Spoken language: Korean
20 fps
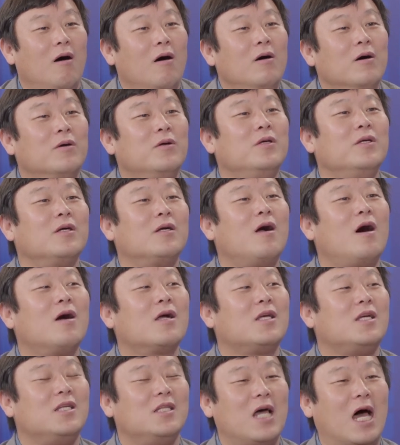그러니까
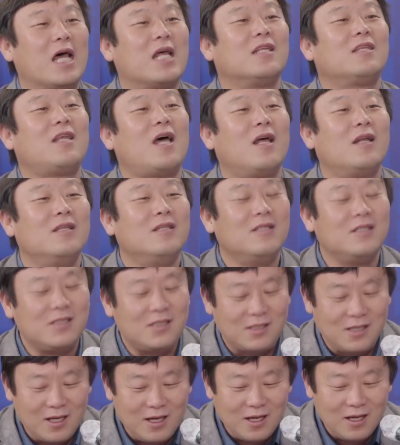기다렸다는
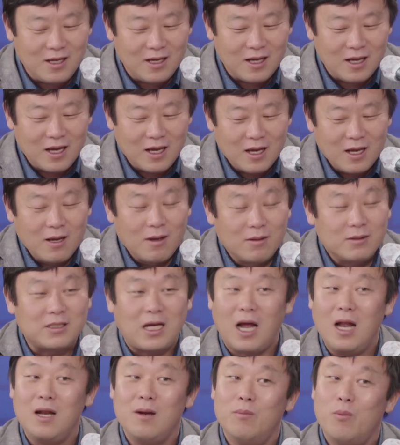듯이
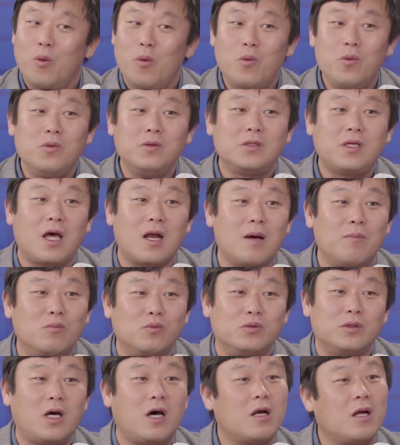잘 모르는 사람
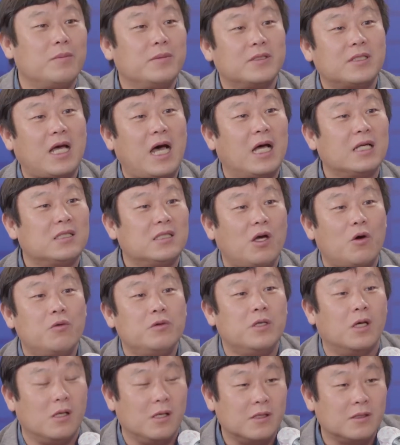문상을 하면 4차원이
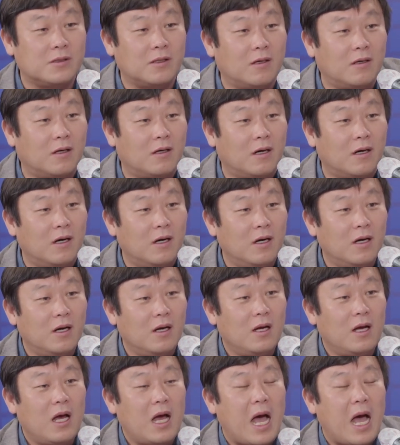열려서 네.